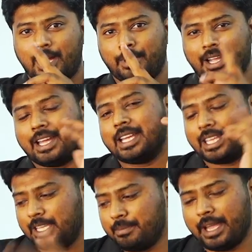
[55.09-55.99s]
ஆமாங்க
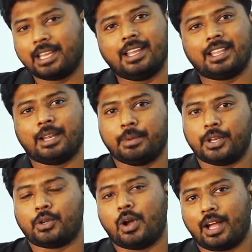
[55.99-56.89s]
இ பைக்கில் தான் நம்ம
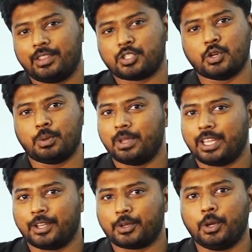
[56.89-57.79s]
இருக்கோம் அந்த
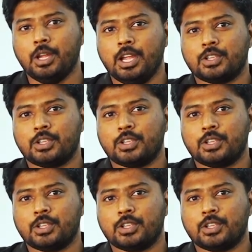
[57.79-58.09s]
ஷோரூமில் தான் இருக்கோம்